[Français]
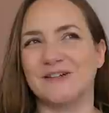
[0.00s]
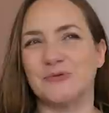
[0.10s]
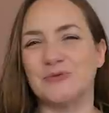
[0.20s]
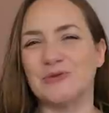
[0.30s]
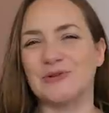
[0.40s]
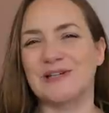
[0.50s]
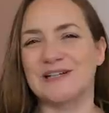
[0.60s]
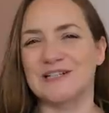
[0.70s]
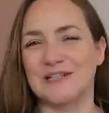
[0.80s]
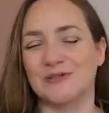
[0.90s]
coudre
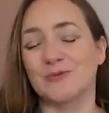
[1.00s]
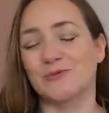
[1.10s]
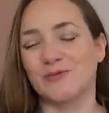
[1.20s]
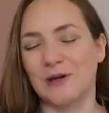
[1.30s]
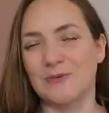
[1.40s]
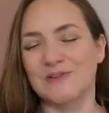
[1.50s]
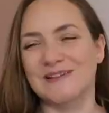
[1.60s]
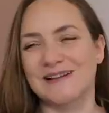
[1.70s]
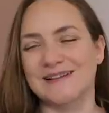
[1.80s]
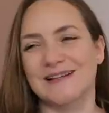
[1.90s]
car je la trouve vraiment
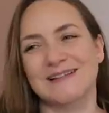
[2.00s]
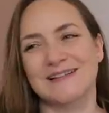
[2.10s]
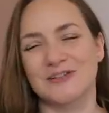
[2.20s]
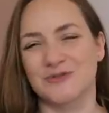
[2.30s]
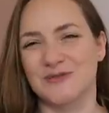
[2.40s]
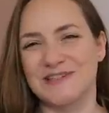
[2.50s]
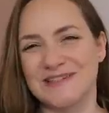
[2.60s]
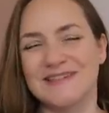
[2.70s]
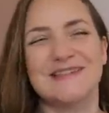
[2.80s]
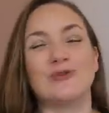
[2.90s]
très très très
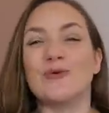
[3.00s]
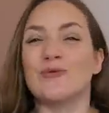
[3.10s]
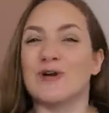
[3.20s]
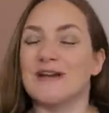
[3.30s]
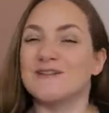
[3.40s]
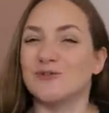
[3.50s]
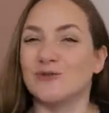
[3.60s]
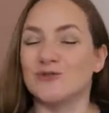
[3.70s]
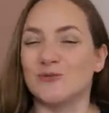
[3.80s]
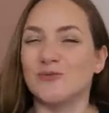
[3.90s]
jolie. Donc voilà ce
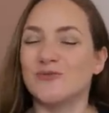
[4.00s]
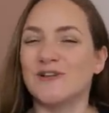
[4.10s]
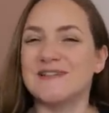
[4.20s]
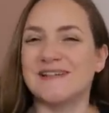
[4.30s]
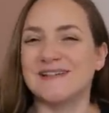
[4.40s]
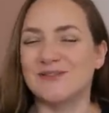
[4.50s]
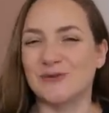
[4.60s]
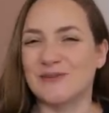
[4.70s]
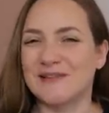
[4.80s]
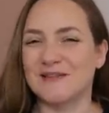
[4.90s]
que je pouvais dire
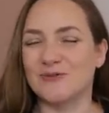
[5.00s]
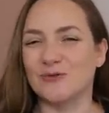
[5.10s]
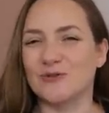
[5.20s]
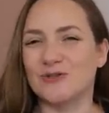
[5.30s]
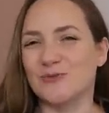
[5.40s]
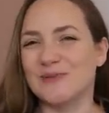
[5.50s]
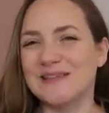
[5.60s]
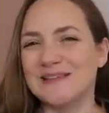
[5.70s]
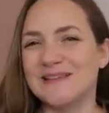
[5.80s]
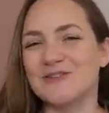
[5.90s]
sur cette
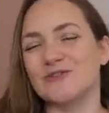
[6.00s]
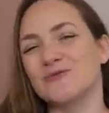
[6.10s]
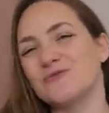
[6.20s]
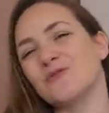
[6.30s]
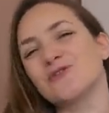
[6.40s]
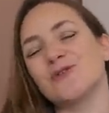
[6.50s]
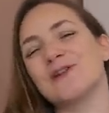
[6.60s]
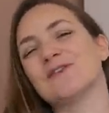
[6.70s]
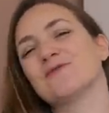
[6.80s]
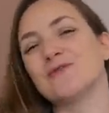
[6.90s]
surchemise. Je vous montre
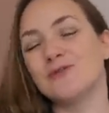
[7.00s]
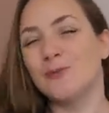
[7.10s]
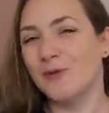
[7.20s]
les photos